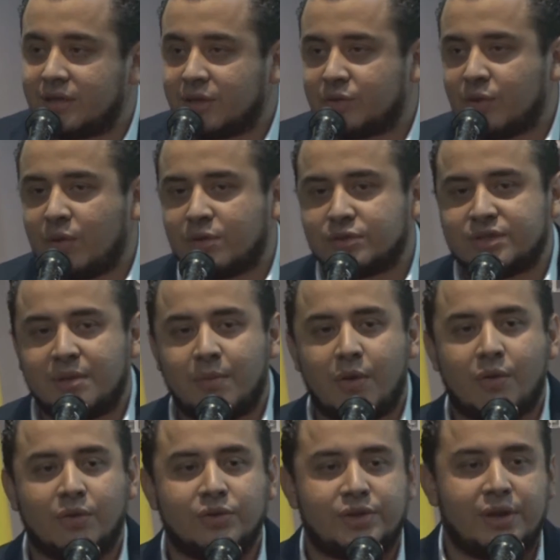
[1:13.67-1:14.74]
Entre todos hemos
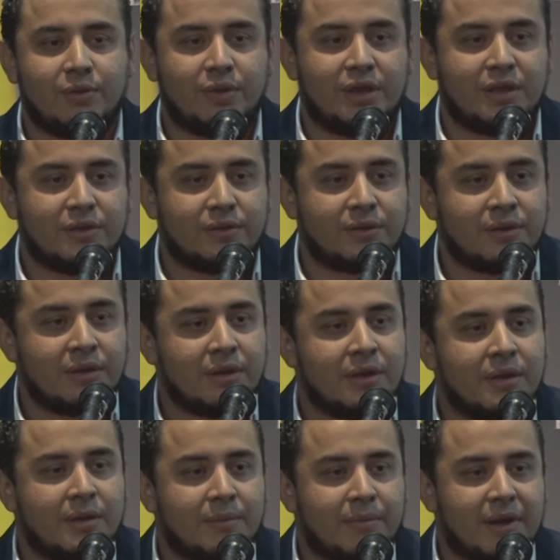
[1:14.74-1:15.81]
contribuido
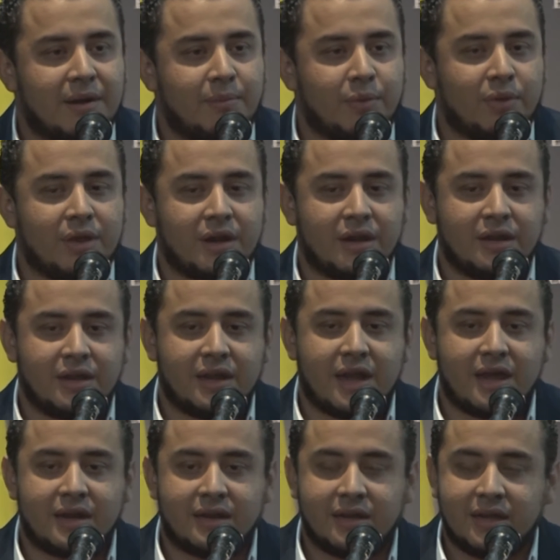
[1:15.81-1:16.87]
para poder
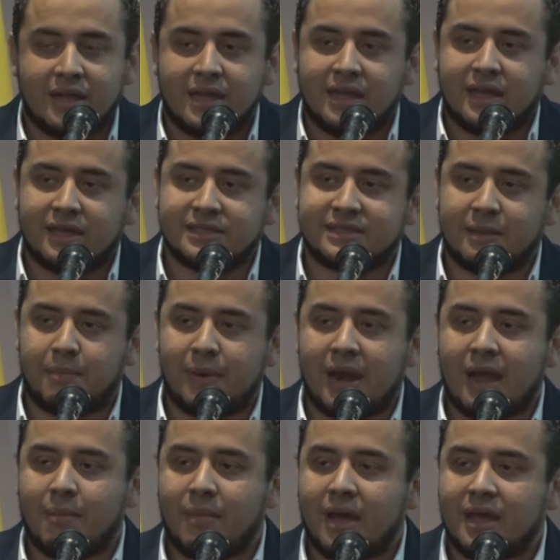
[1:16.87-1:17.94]
generar este
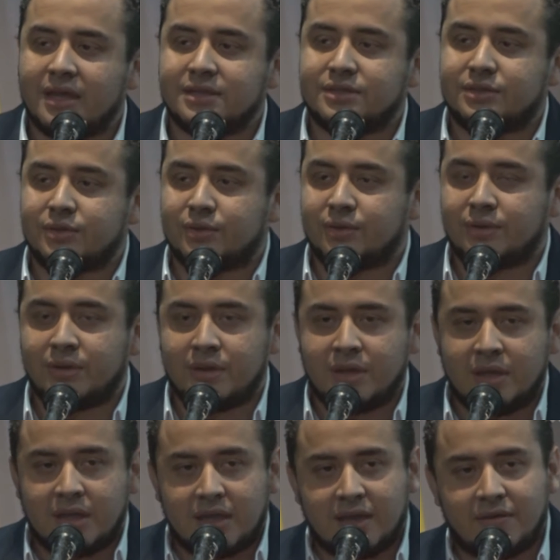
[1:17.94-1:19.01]
plan maestro
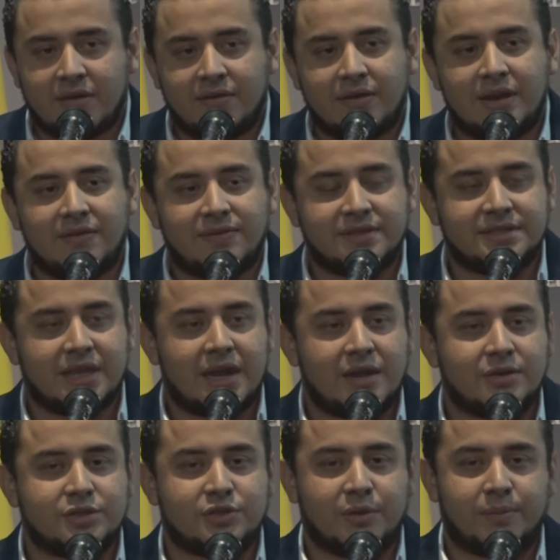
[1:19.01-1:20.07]
que va a beneficiar a
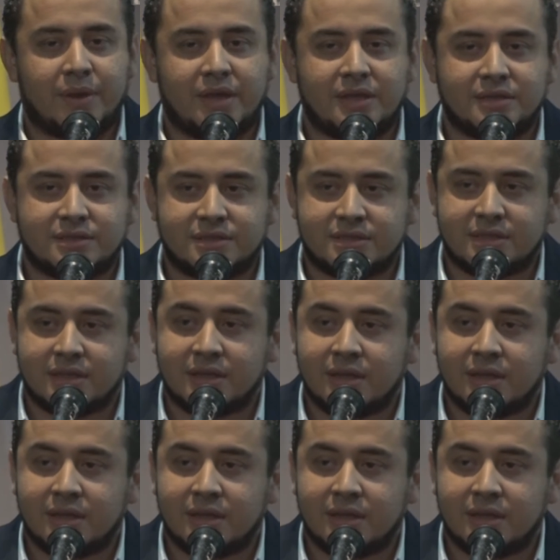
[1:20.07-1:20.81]
nuestro país.